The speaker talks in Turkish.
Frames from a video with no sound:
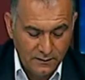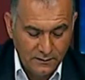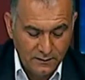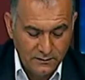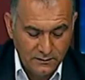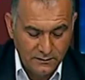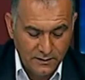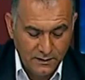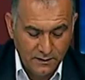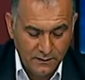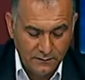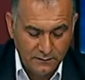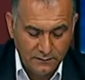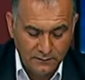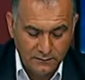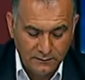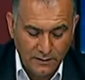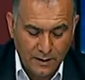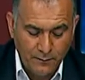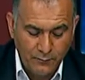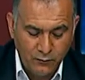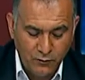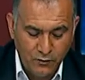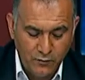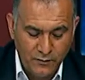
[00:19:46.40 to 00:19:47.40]
İşte
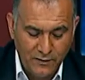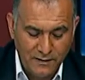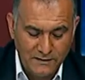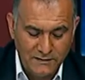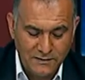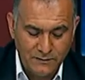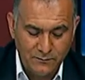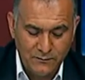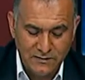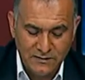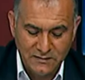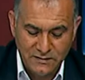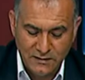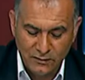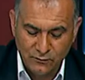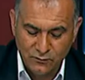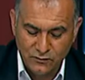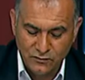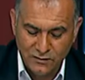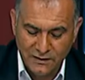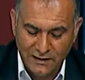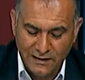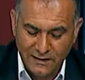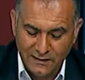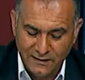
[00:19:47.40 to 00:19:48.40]
DAP gübresi
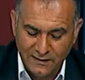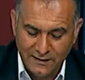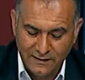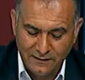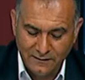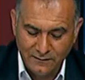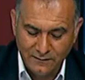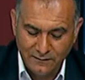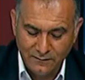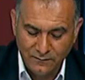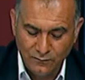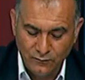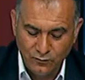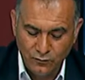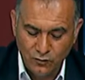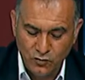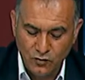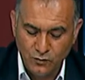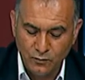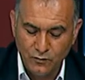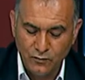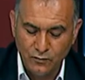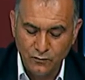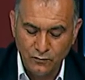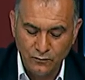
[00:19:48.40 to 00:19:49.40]
1850'den
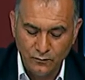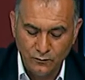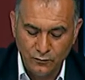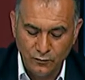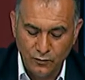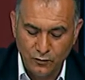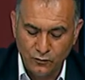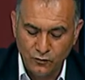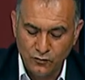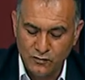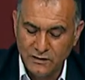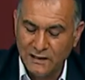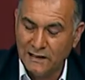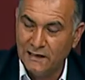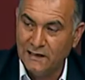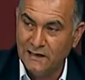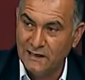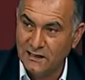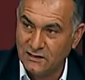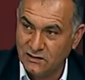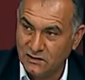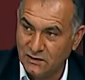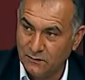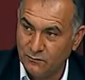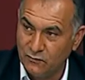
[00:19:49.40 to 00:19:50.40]

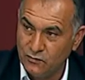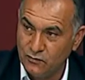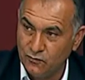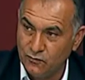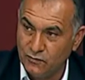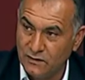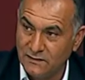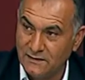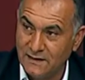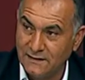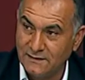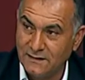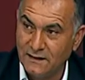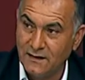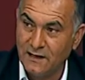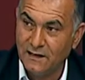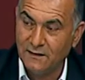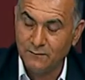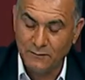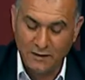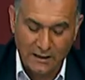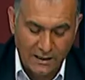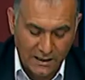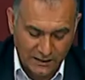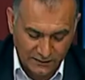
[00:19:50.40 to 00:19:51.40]
3450'ye çıkmış.
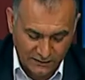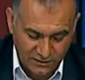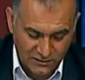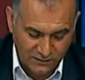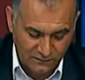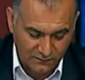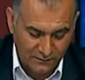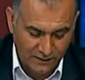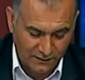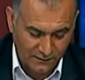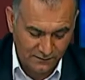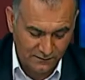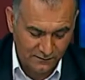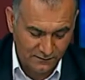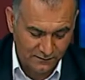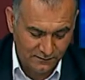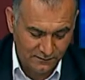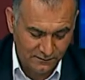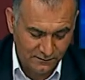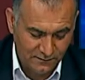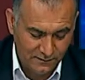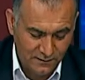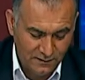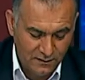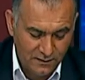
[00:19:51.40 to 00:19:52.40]
%87 bir artış var.
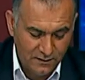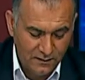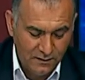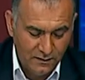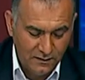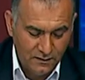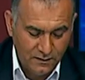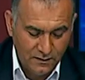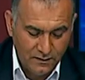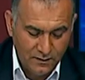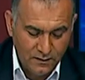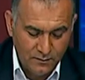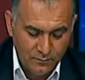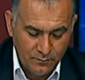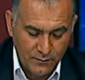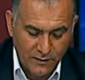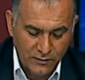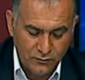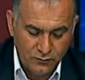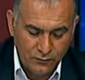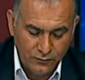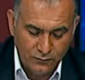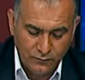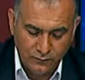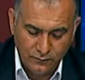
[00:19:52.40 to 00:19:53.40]

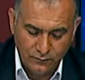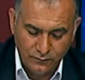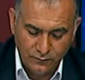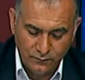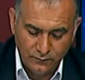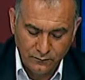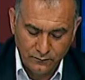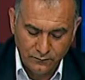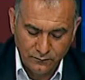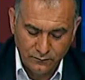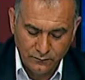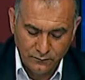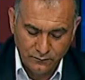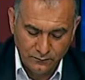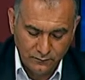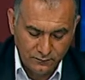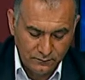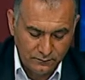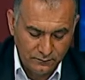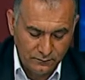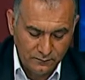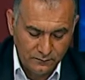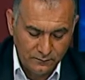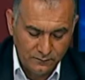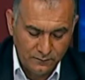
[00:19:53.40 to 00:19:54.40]
Mazot
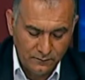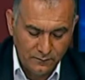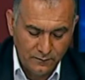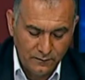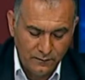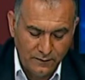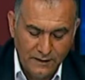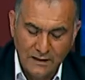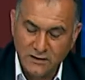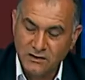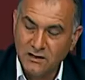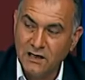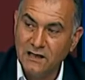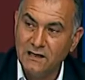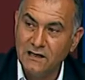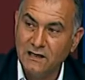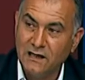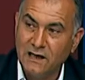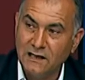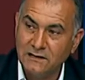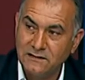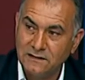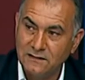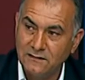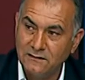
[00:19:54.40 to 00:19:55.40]
geçen
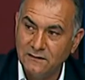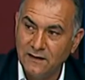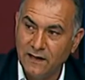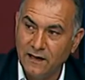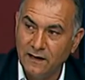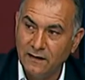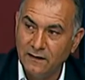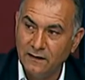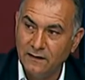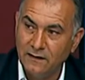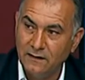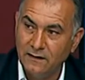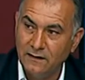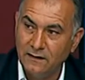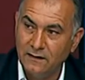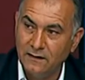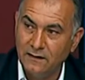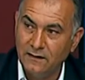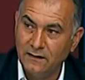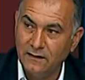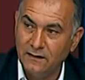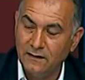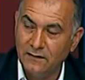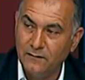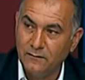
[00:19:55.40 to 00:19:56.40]
yıl aslında e,
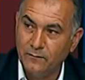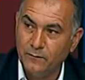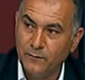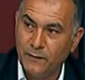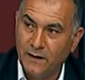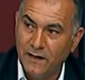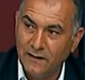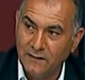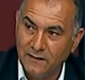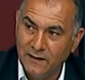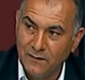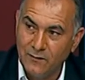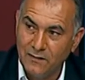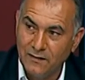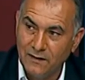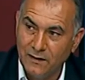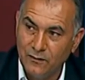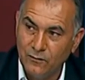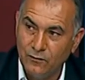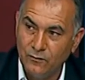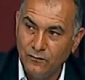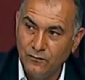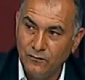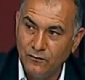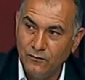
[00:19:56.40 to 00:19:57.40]

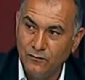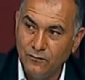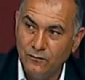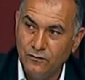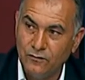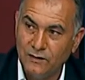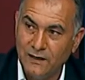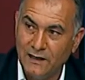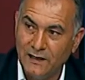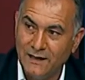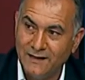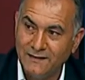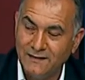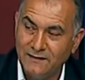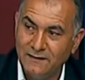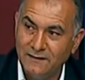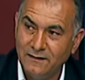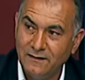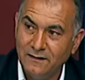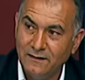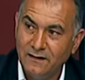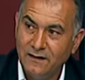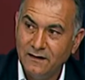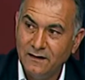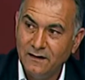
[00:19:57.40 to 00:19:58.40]
pandemide ülkeler
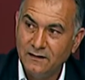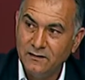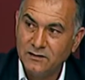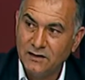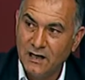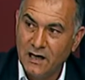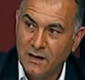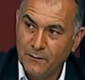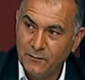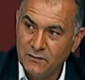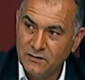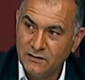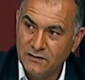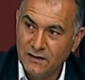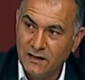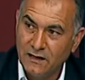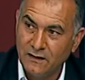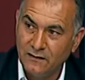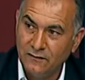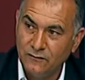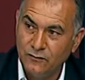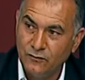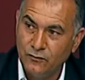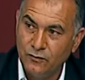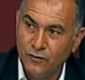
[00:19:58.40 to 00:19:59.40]
şey
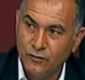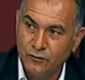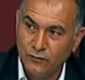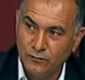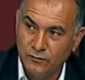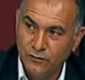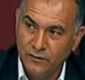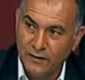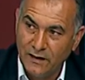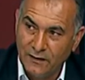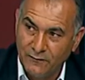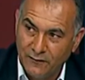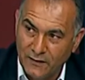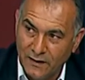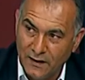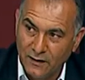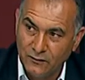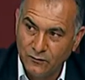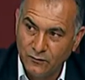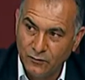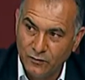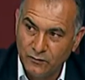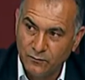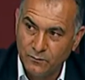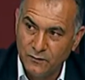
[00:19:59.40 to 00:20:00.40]
yapınca 4 liraya
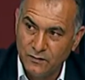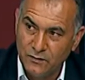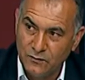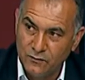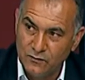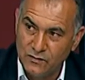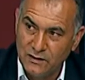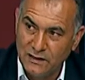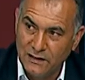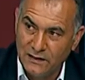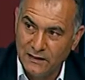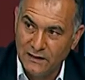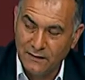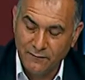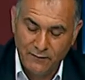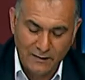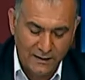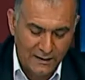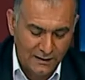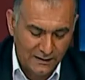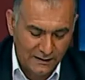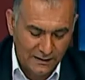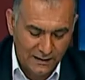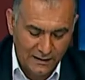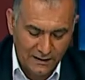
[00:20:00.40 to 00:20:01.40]
falan 4150'ye
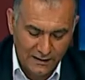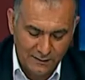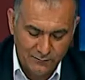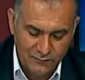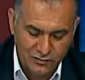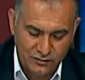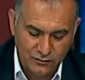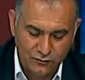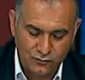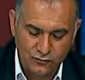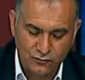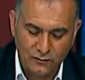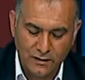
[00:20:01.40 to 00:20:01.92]
falan gerilemişti.